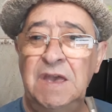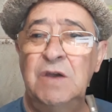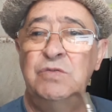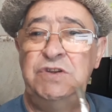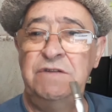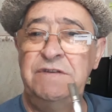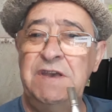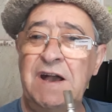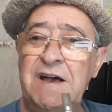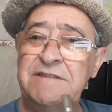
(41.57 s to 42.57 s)
eu tive
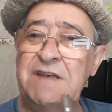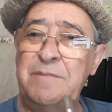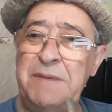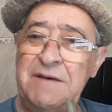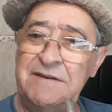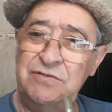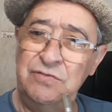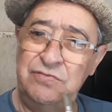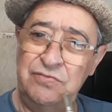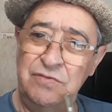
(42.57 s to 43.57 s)
que ir a Caçapava
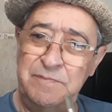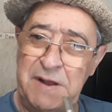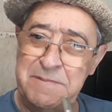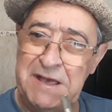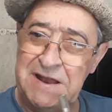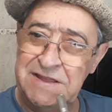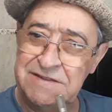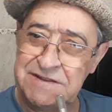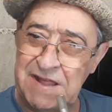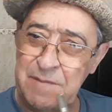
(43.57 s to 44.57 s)
do Sul para me
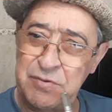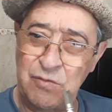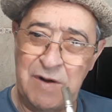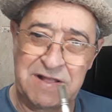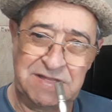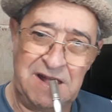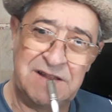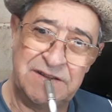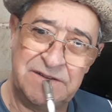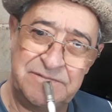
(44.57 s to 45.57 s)
alistar para o
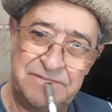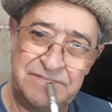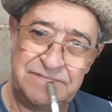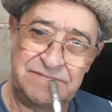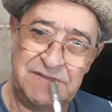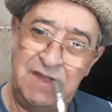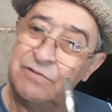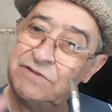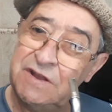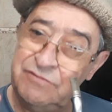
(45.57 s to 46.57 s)
quartel, né?
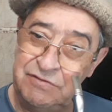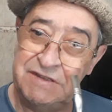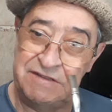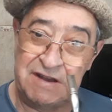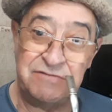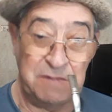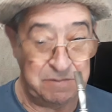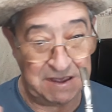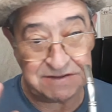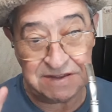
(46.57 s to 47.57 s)
Não servi o exército,
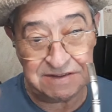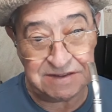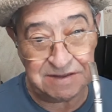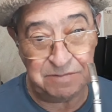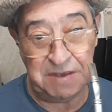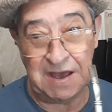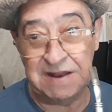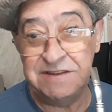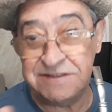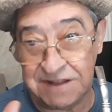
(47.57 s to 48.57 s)
mas me, me
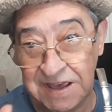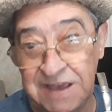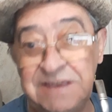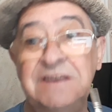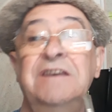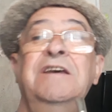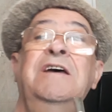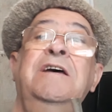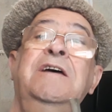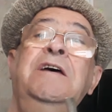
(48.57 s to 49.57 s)
alistei,
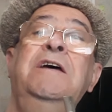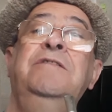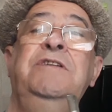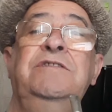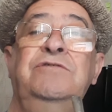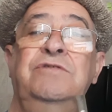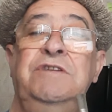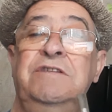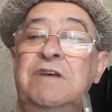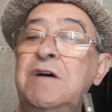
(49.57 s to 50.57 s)
fiz os
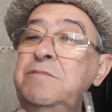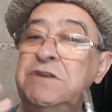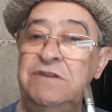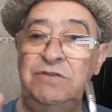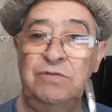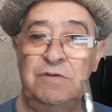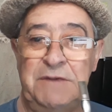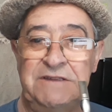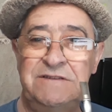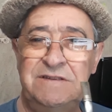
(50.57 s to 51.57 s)
exames e tudo
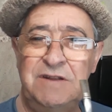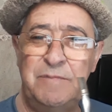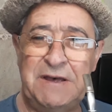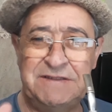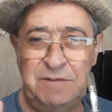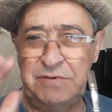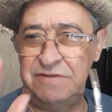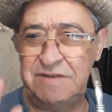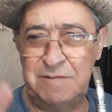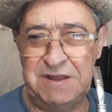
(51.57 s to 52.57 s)
mais. Não passei para o
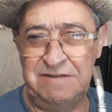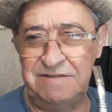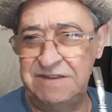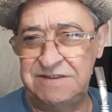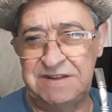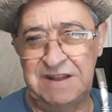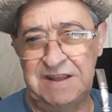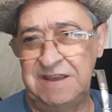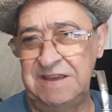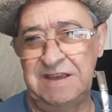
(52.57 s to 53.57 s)
exame de vista,
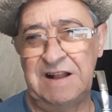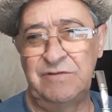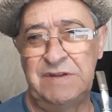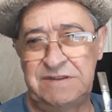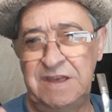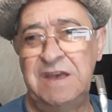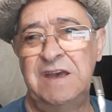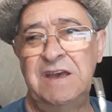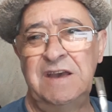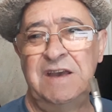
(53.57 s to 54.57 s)
nem né, algumas,
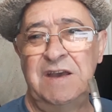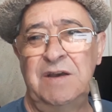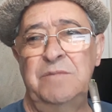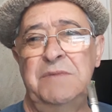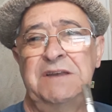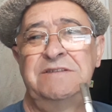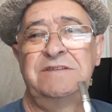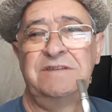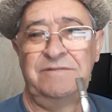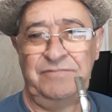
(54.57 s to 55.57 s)

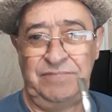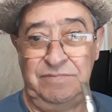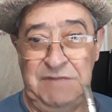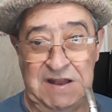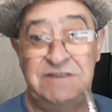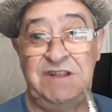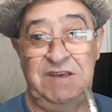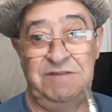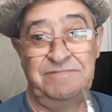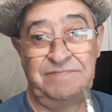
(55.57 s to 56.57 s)
mas me
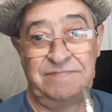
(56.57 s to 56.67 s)
alistei.